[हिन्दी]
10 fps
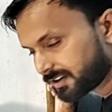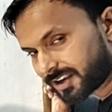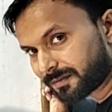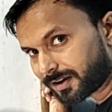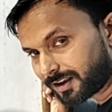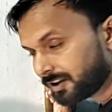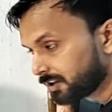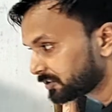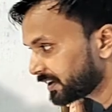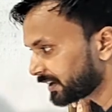ठीक बेटा
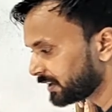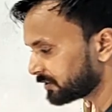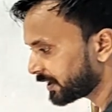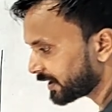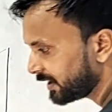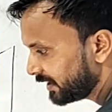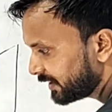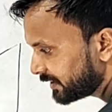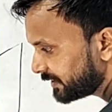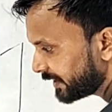तो यहाँ क्या हो जाएगा
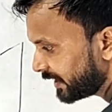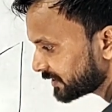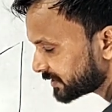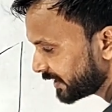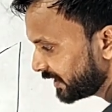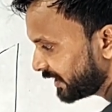यहाँ से